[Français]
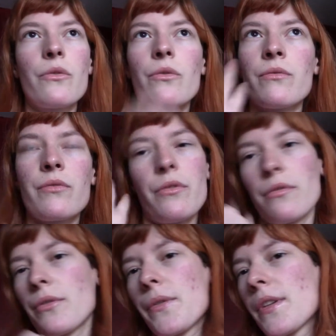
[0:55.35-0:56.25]
donc
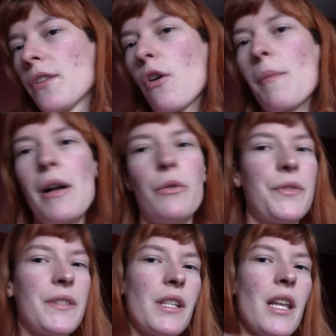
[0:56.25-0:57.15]
euh, c'est normal
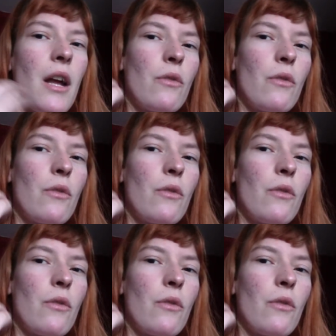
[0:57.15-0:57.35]
aussi la